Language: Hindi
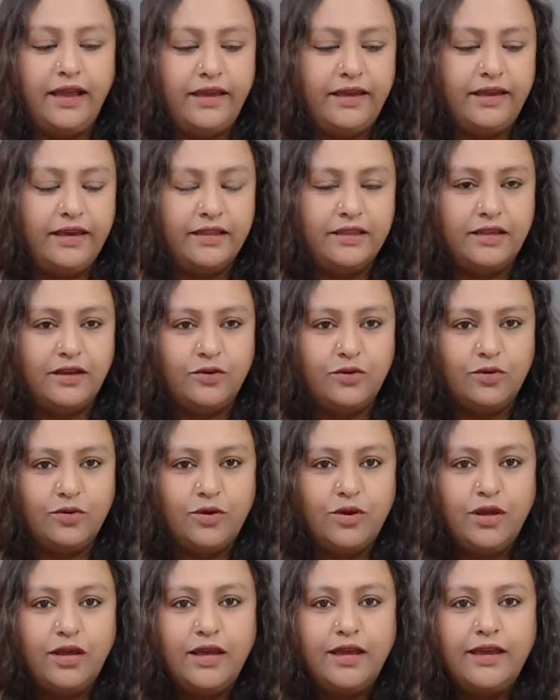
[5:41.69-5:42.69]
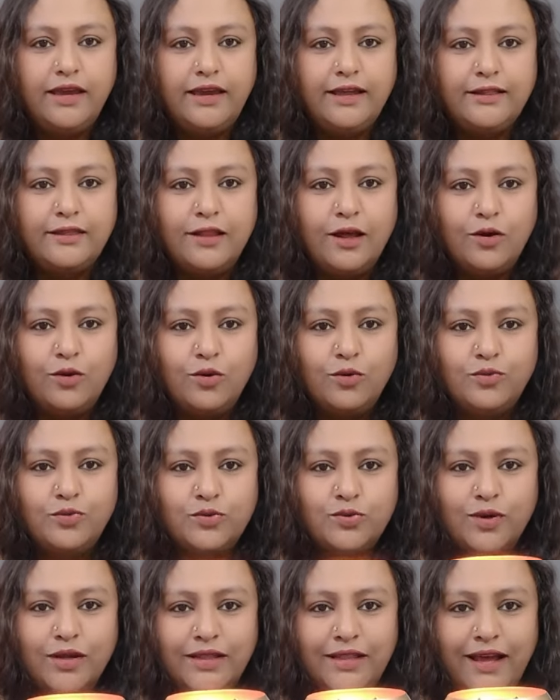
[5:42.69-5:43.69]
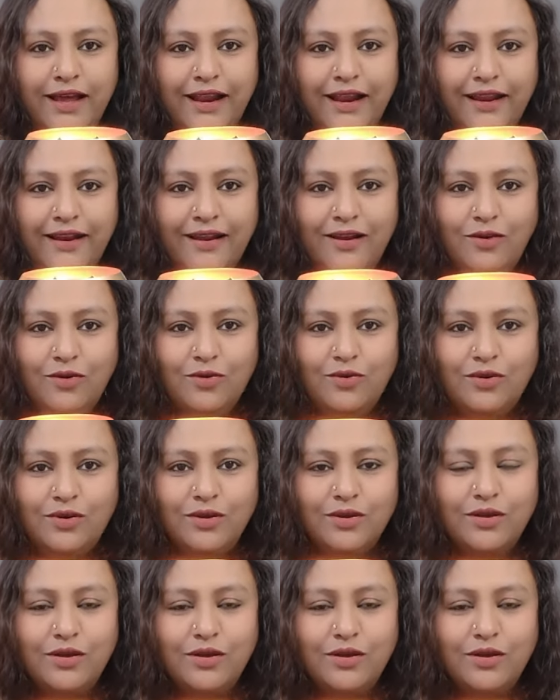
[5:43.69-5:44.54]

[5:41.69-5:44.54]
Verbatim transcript: ये देखो कितना खूबसूरत आ रहा है ना लुक